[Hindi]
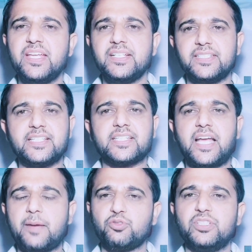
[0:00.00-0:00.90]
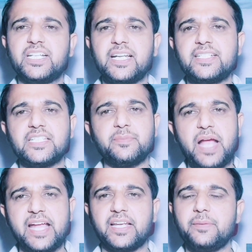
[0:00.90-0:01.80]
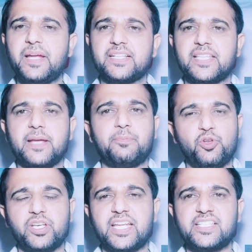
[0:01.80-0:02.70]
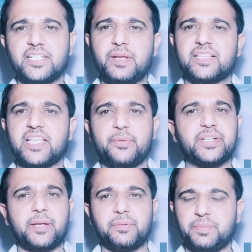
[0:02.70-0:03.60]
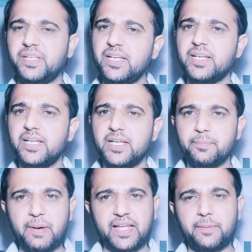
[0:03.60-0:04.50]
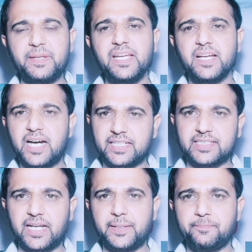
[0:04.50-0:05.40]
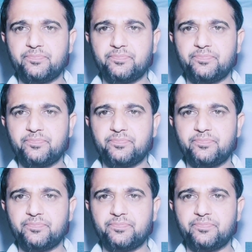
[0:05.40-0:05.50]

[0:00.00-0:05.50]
जिसके आपको दिख रहा है जिसमें आयरन भी आता है फोलिक एसिड भी आता है विटामिन बी बारह भी आता है